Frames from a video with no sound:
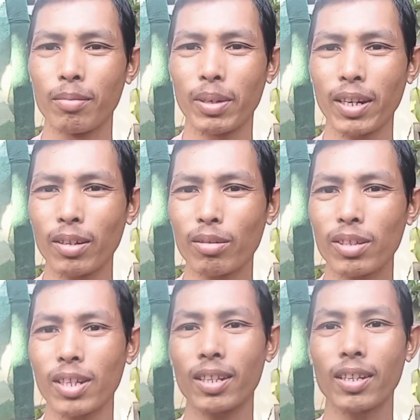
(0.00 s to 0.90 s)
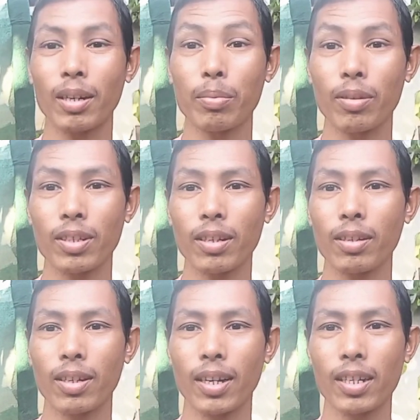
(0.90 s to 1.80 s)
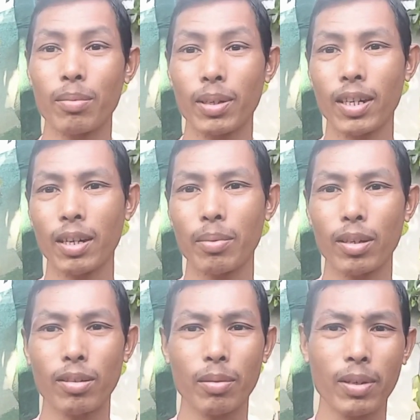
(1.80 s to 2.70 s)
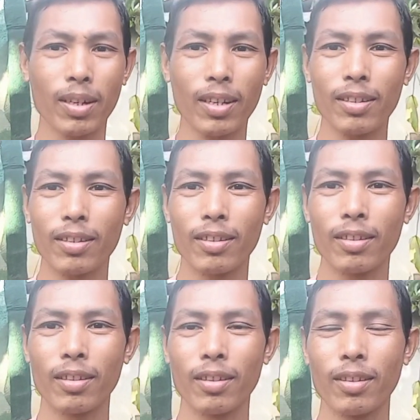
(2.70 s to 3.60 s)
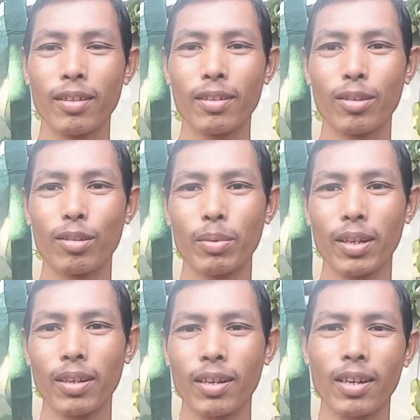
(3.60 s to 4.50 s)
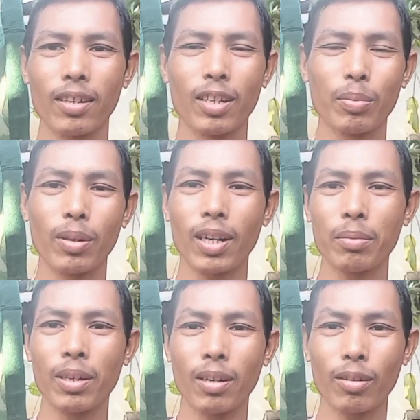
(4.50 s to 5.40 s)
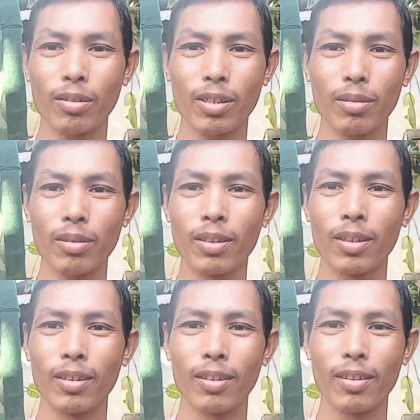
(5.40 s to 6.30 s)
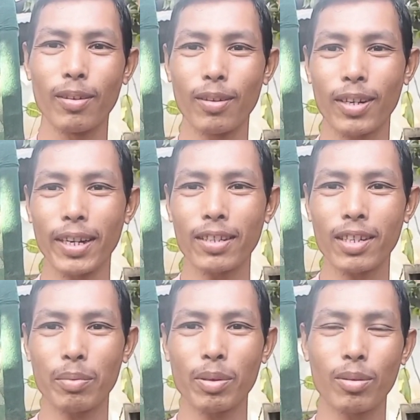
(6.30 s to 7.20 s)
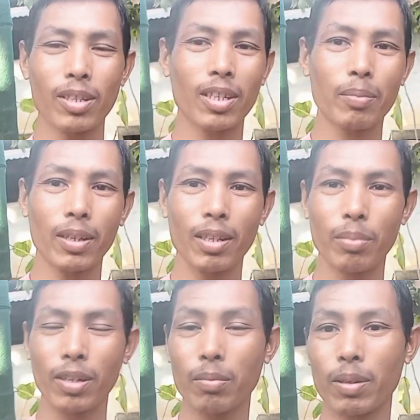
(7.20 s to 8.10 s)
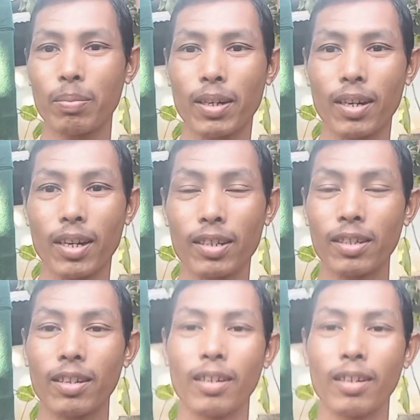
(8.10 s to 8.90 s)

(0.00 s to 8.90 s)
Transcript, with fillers: मेरा इंट्रोड्यूस कराते हैं आप लोगों से गाइस मेरा नाम राजू तमांग है जो मैं डिफू कार्वी आंगलोंग से हूँ और गाइस काफ़ी कोशिश के बाद ये वीडियो बन पा रहा है गाइस